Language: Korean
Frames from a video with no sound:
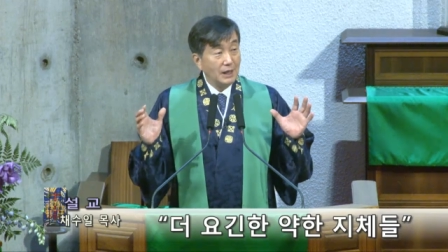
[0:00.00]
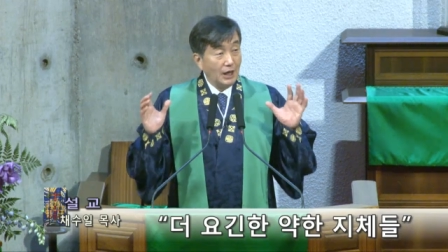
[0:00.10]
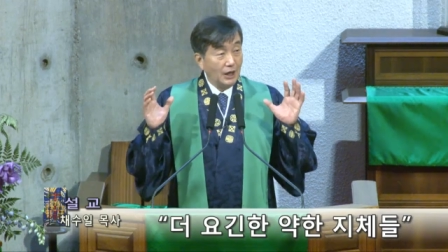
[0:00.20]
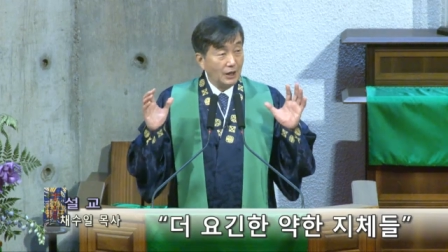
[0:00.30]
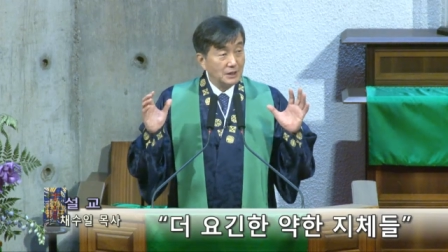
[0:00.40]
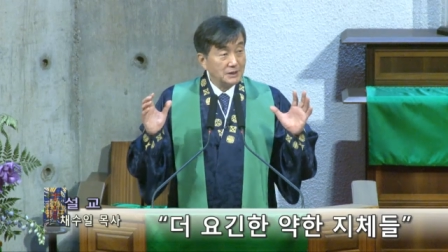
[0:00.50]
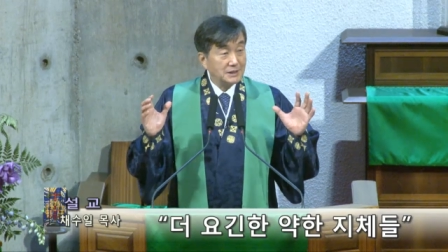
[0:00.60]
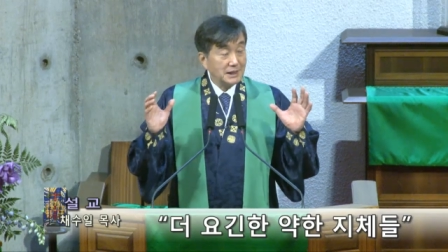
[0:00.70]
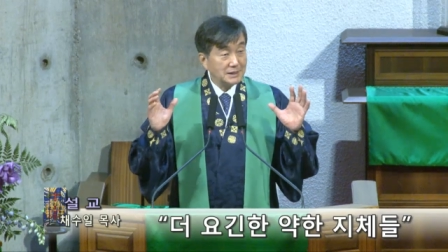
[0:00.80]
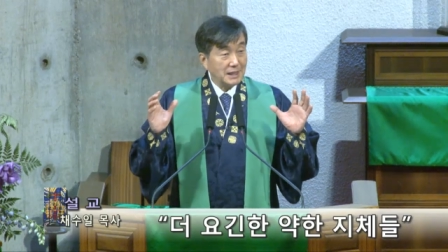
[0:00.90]
어,
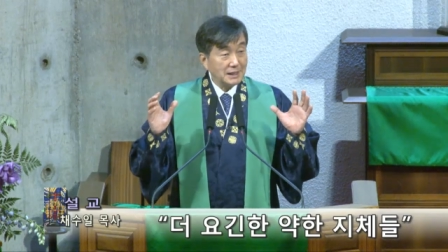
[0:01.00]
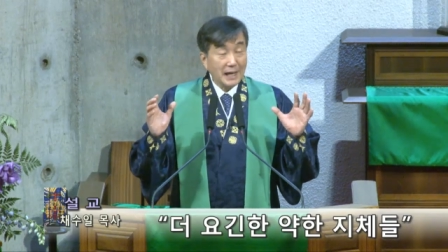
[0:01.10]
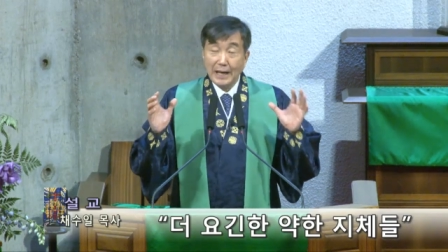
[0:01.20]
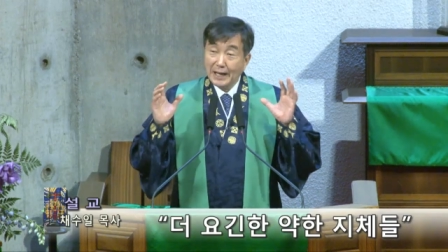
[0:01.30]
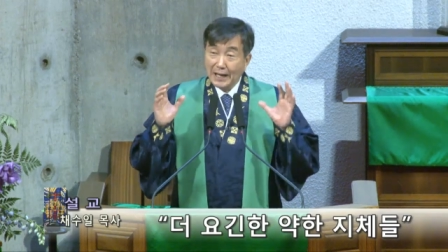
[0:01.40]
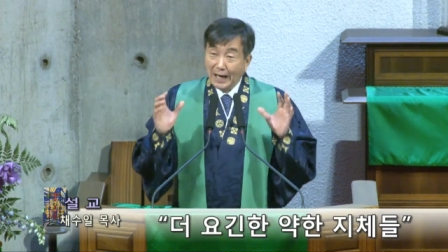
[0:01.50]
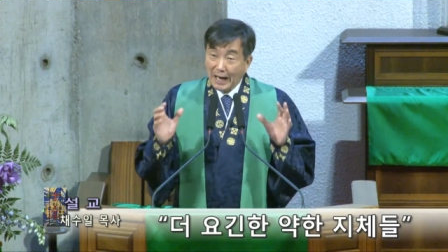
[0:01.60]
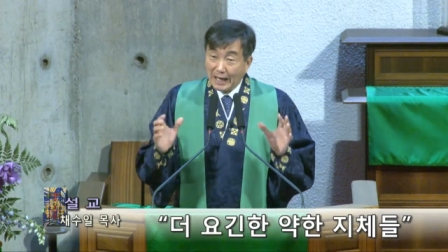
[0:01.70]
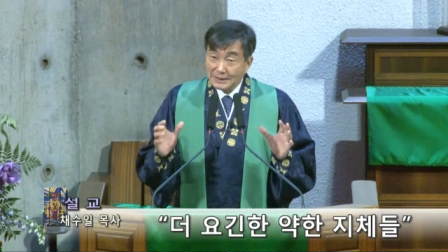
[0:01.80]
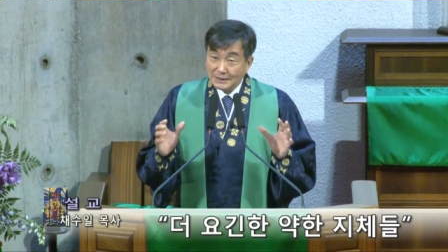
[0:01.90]
이사장의
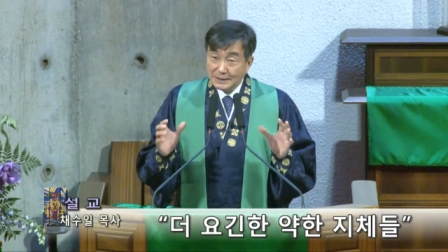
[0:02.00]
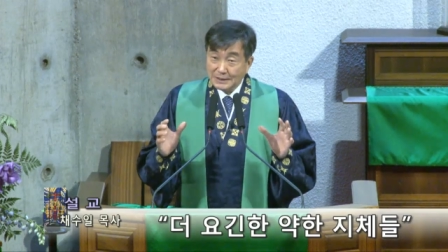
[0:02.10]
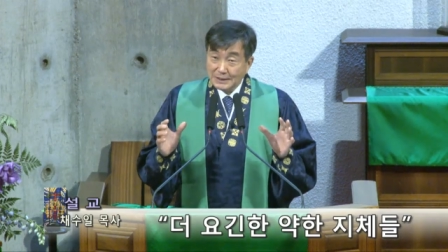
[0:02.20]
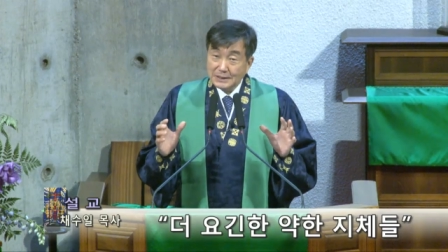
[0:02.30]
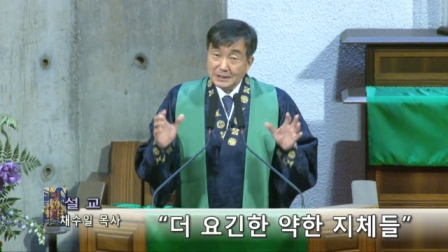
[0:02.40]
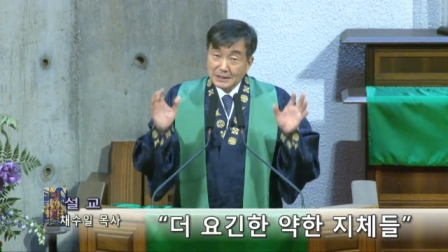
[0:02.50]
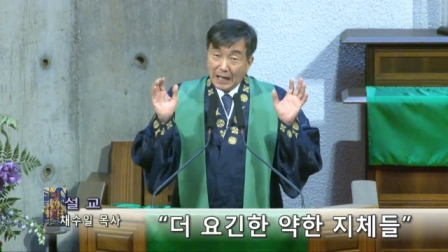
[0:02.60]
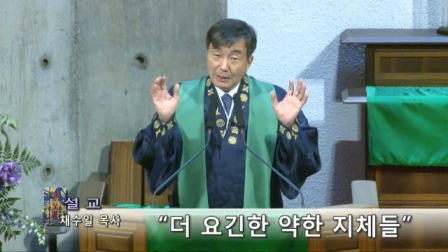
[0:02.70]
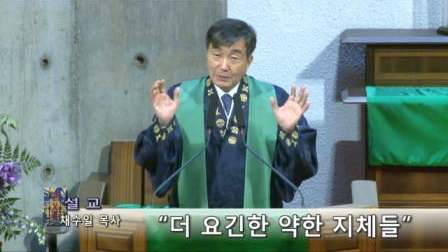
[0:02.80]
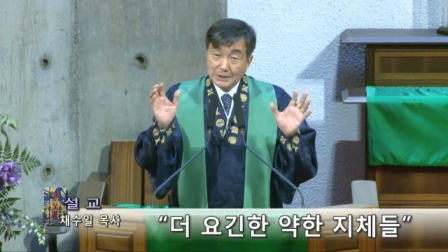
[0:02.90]
아들, 그
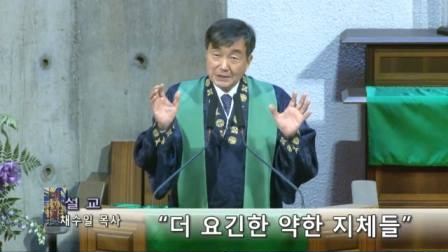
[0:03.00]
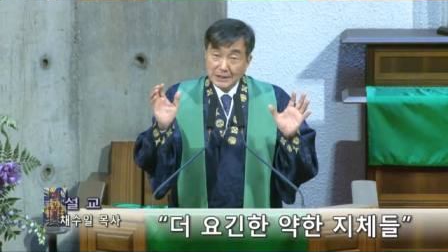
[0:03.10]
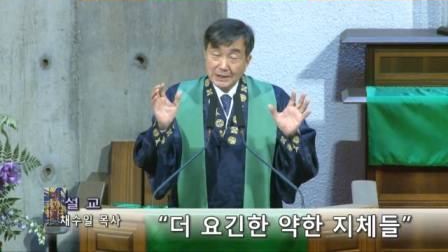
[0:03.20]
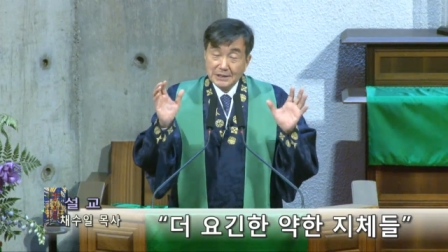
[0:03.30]
아버지